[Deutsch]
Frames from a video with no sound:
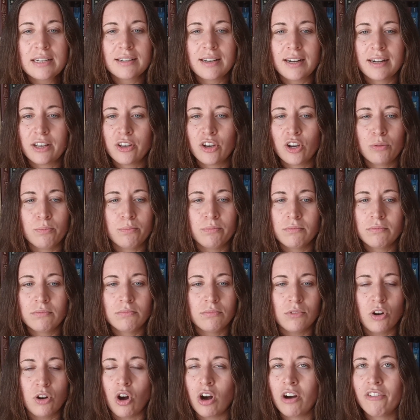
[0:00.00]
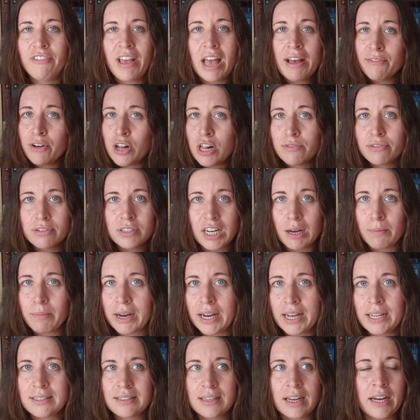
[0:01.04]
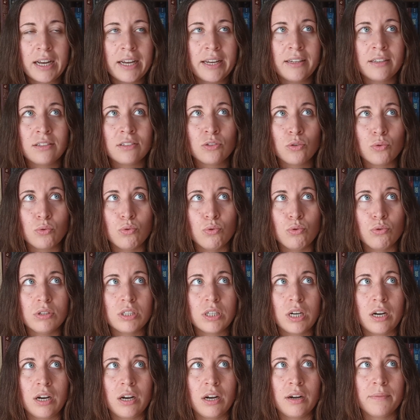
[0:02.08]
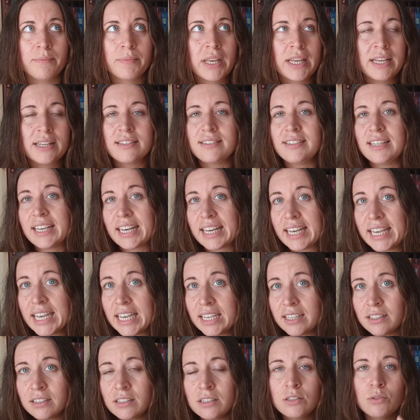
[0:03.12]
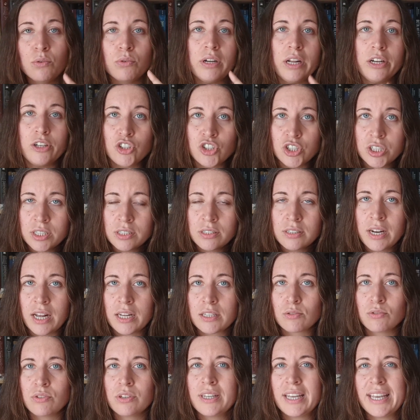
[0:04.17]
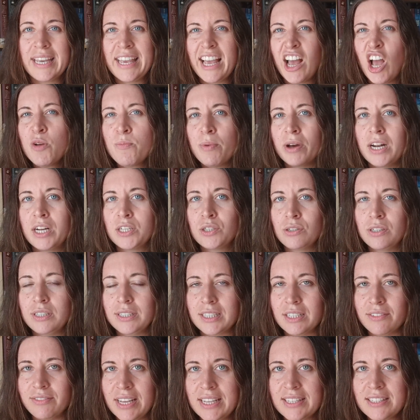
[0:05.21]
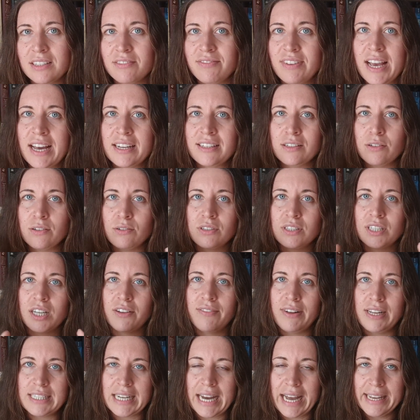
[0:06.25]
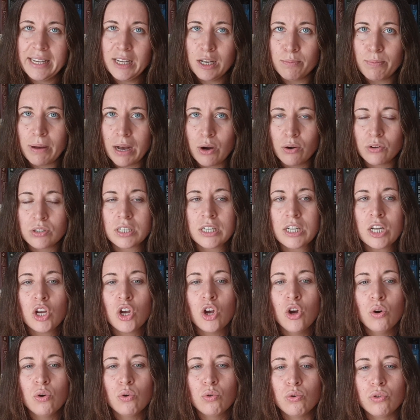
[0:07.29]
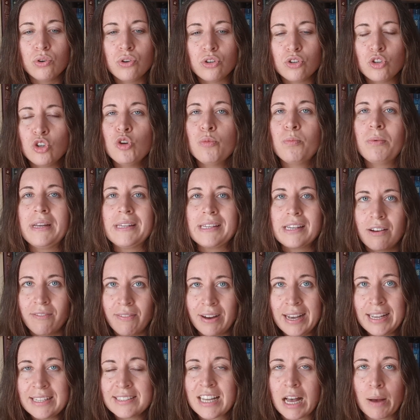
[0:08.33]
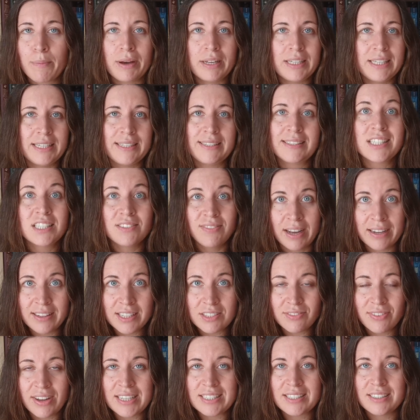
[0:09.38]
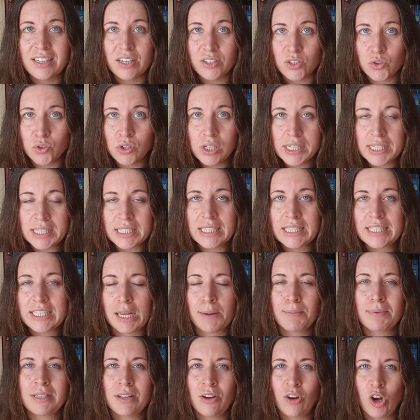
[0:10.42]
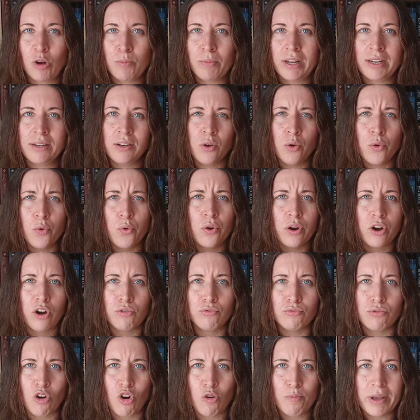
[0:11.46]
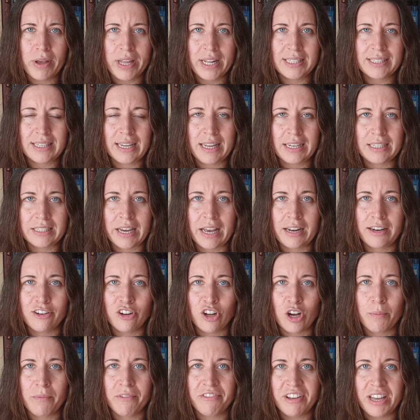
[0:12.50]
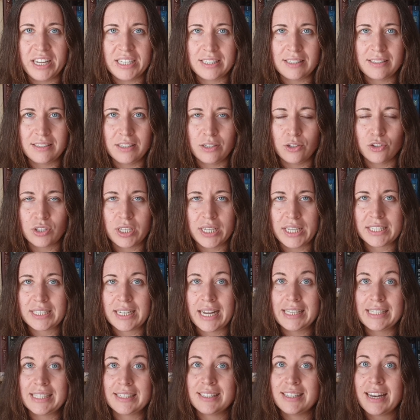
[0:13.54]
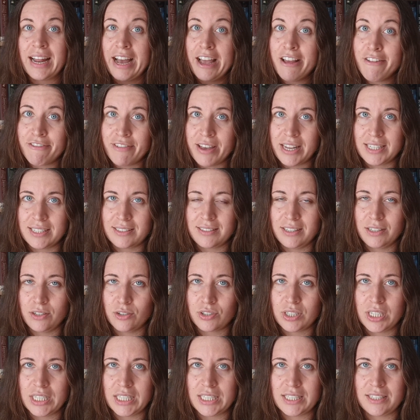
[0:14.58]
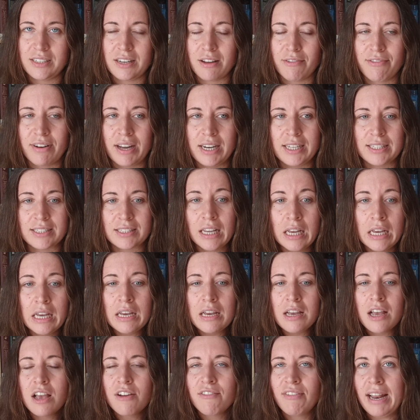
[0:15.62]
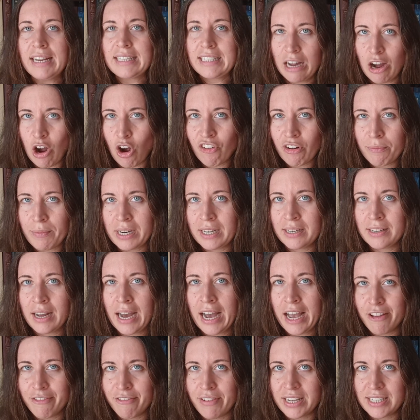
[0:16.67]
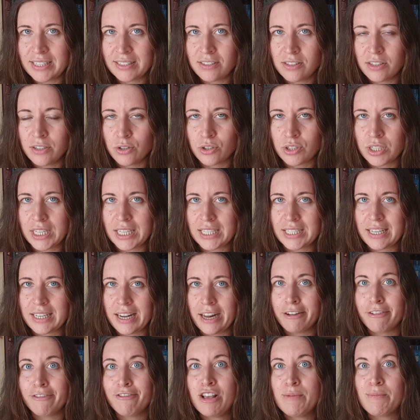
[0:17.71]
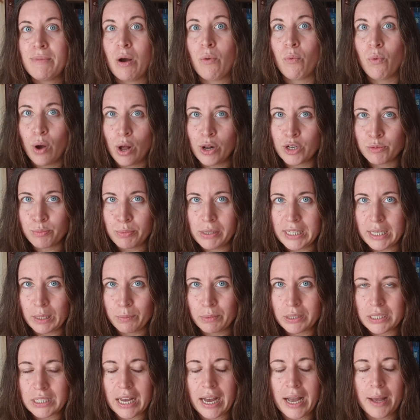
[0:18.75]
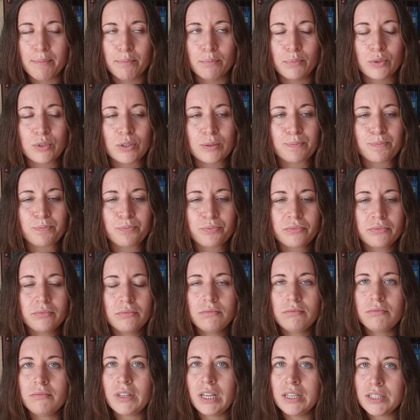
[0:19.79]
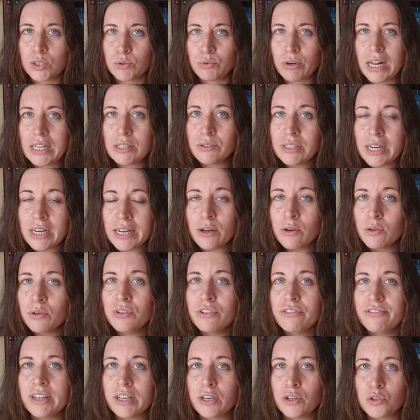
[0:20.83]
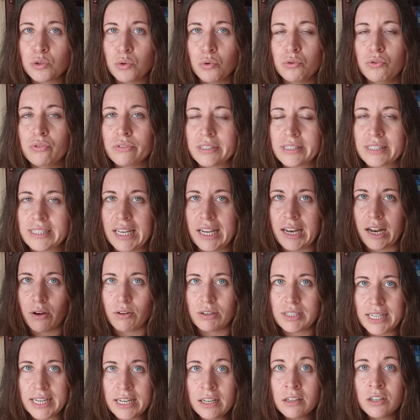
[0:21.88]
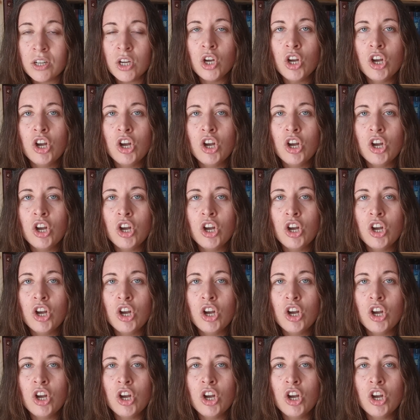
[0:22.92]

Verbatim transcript: Dann können noch Werwölfe dabei sein oder Sirenen oder Djinn, also eher übernatürliche Wesen werden in unsere Welt eingebaut und üblicherweise, aber nicht zwangsweise, natürlich nicht, gibt es auch immer einen höheren Romance-Anteil in Urban Fantasy-Geschichten, als es in High-Fantasy-Geschichten der Fall ist. Vielleicht auch, wenn man in High-Fantasy-Geschichten halt viel mehr Worldbuilding betreiben muss. So, also der ungefähre Tonus ist genau der.